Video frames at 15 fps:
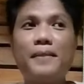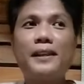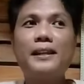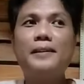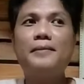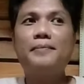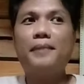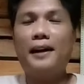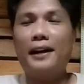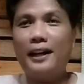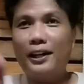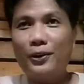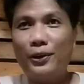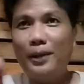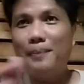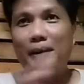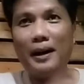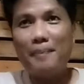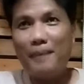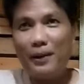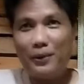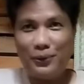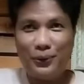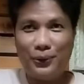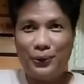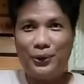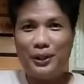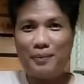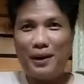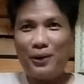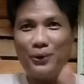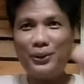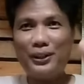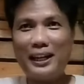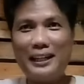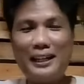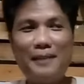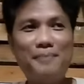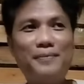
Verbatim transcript: para ikaw ay makapagturo. At meron ka na,